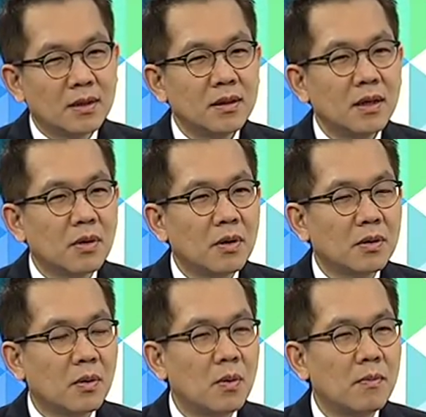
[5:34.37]
ซึ่ง
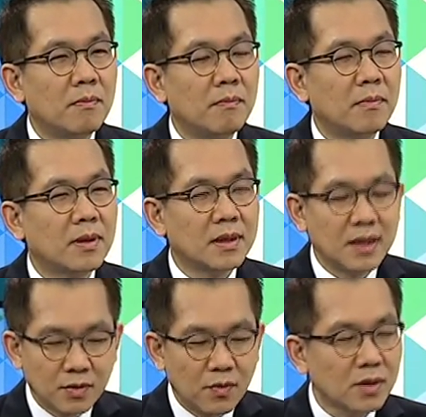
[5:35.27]
เราก็ค
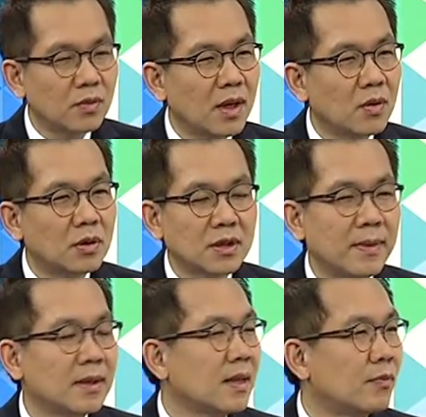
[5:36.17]
งคิดว่าตัวเลขค
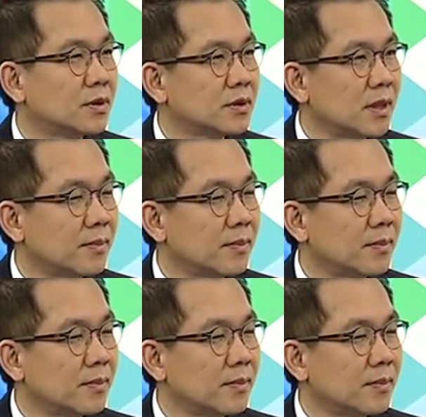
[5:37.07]
งจะไม่ต่ำกว่า